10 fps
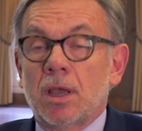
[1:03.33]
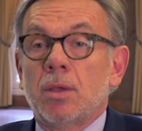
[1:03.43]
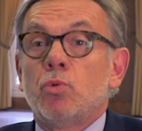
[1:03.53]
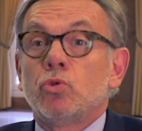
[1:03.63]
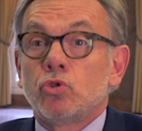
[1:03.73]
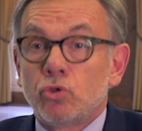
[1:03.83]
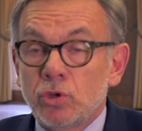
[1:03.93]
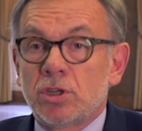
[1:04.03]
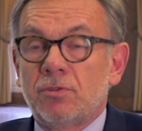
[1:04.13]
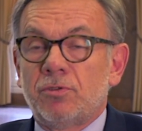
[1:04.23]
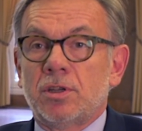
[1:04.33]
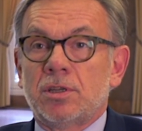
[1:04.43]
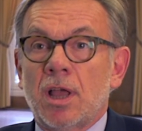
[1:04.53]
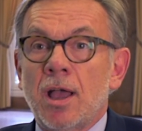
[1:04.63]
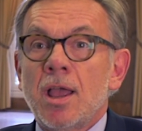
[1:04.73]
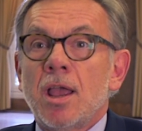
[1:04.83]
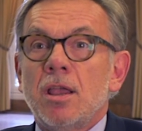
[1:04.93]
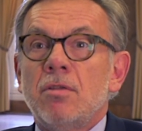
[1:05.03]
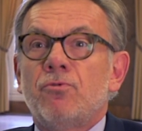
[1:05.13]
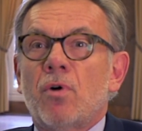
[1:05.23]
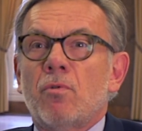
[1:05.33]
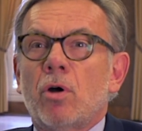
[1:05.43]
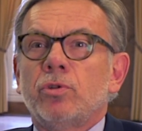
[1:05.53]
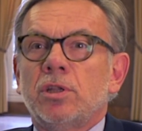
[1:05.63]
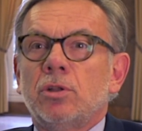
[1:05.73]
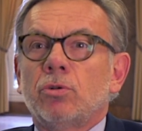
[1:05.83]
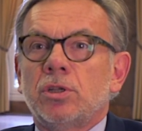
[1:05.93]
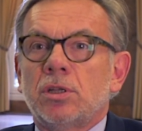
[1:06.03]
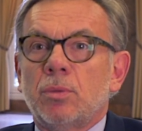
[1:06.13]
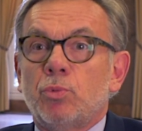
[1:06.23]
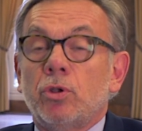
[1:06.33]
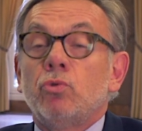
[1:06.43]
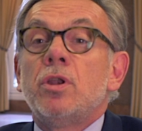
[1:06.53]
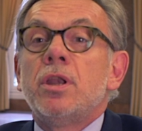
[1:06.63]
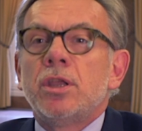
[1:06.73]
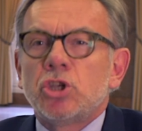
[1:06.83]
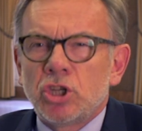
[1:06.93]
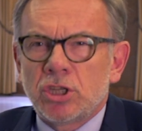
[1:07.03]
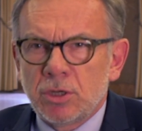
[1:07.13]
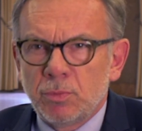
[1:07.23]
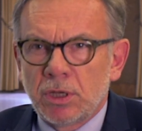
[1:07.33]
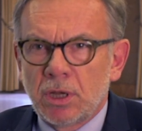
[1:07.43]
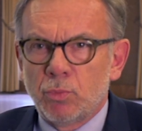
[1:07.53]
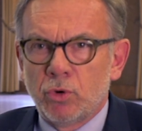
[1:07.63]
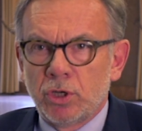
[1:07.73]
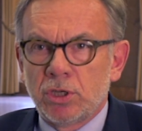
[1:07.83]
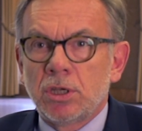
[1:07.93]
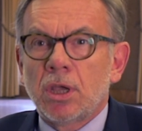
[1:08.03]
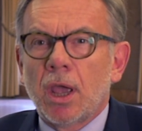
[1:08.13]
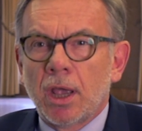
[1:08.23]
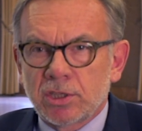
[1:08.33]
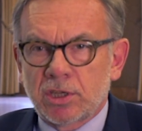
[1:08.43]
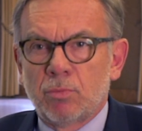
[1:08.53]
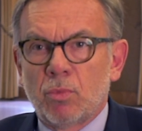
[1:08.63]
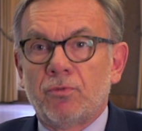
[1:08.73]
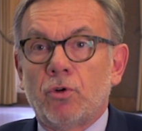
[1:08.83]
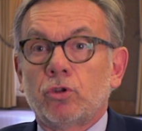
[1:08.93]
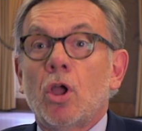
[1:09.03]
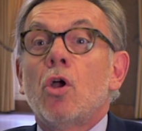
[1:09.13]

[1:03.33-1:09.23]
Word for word: Et pour justifier ça, il faut avoir une identité, une légitimité politique extrêmement forte.